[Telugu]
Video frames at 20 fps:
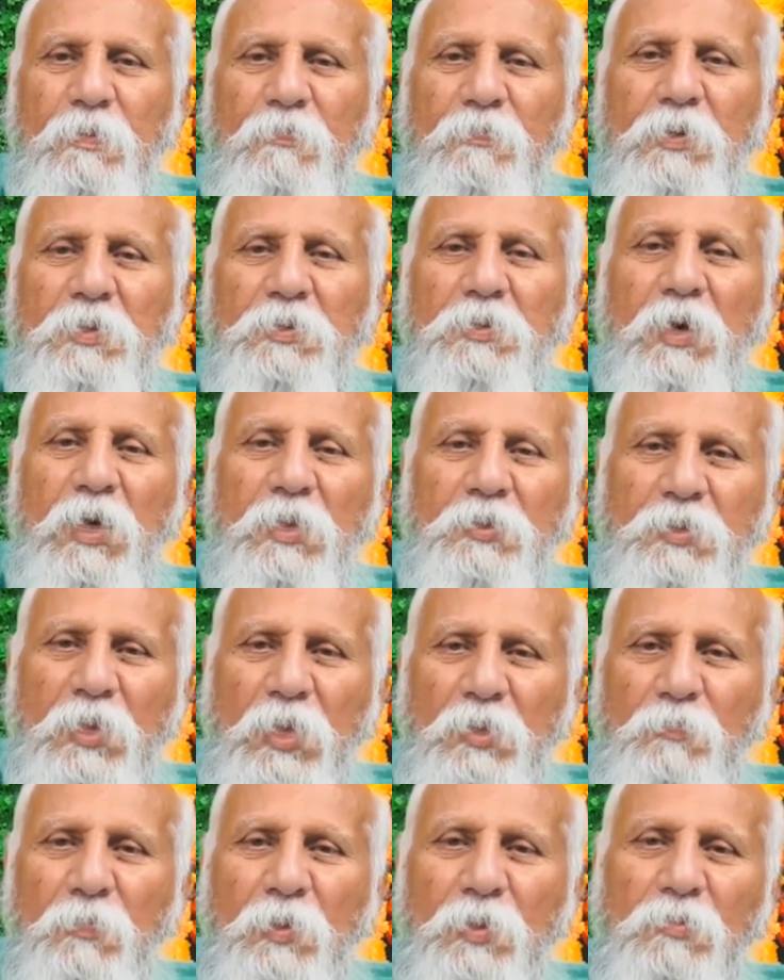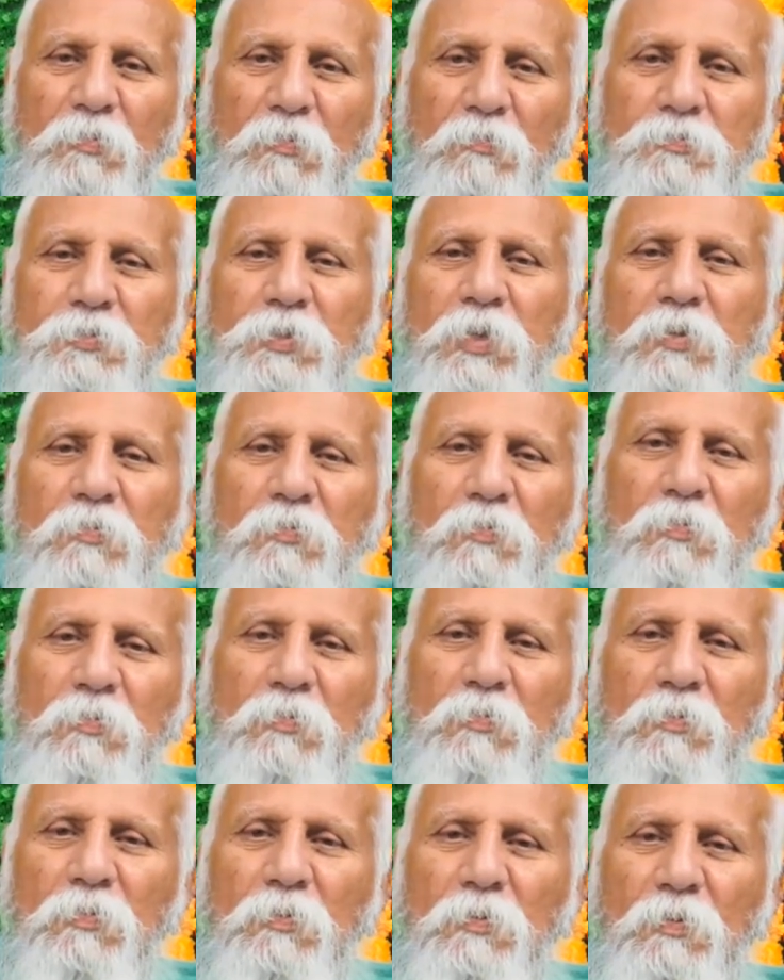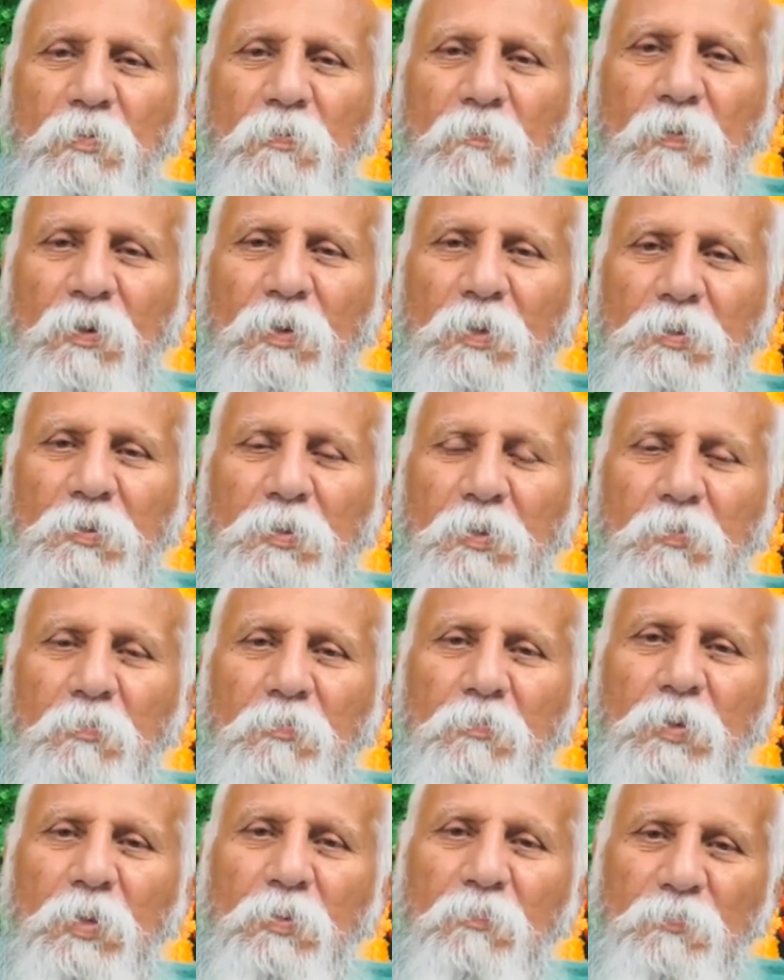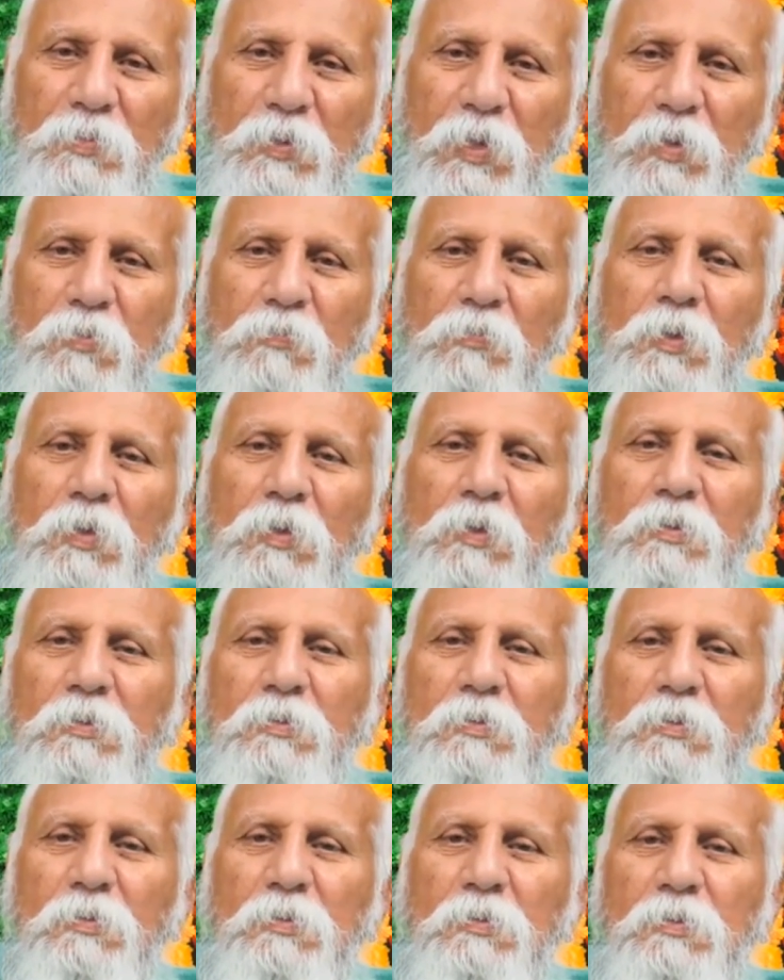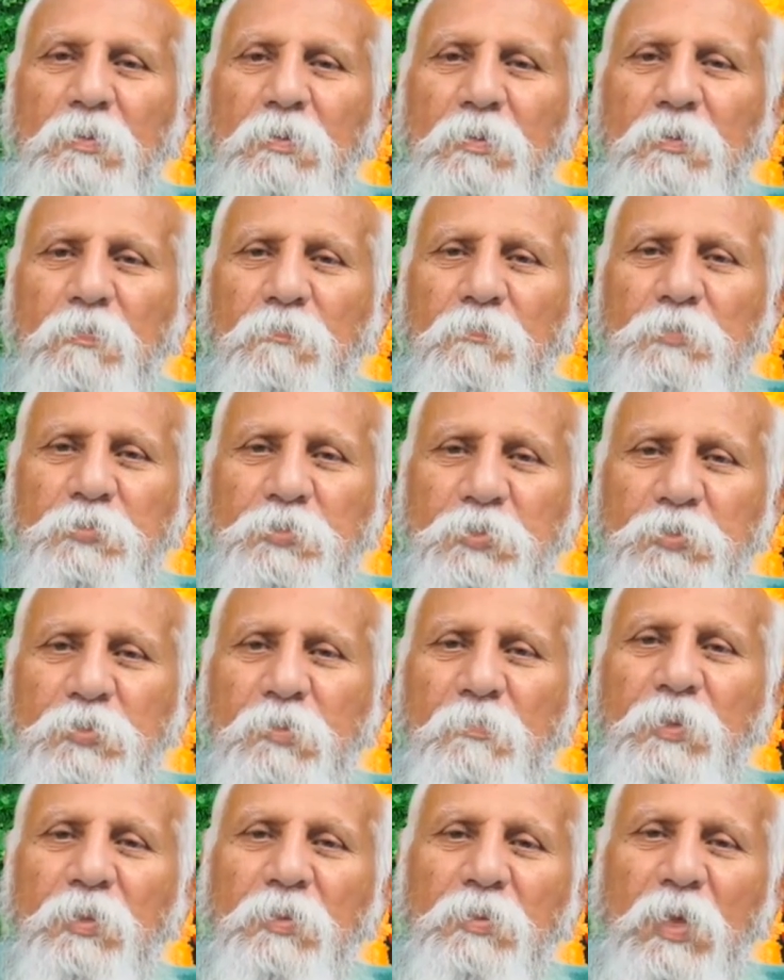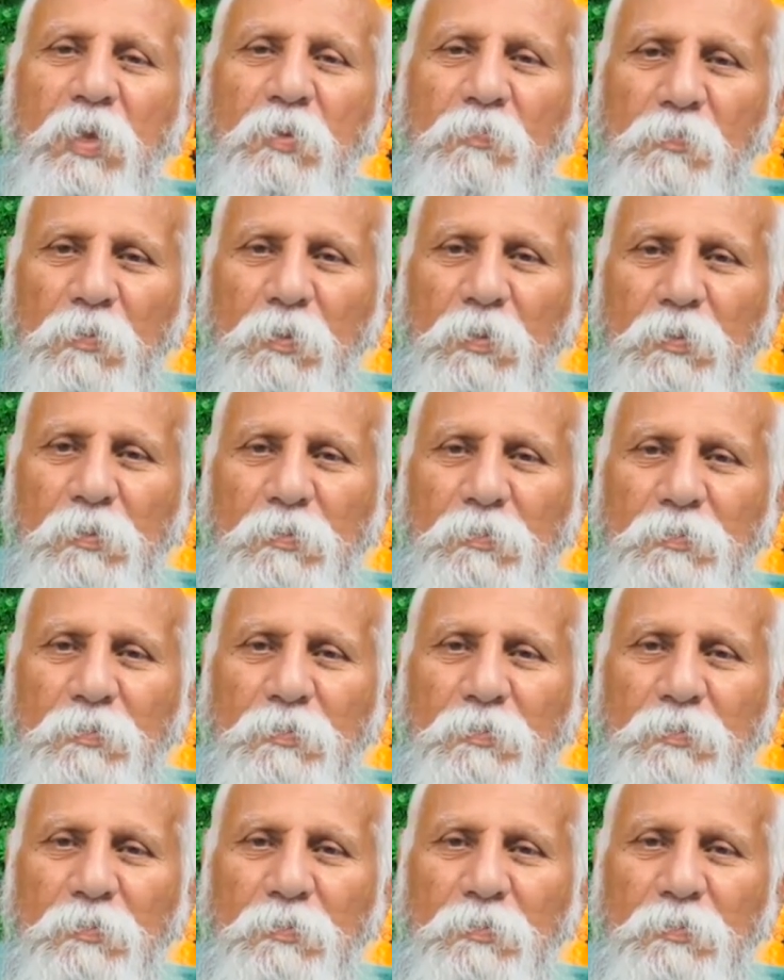ఎవరైతే ఆధ్యాత్మికతలో ఉంటారో వాళ్ళందరూ కూడా వినాయకులే విశేషమైన నాయకులే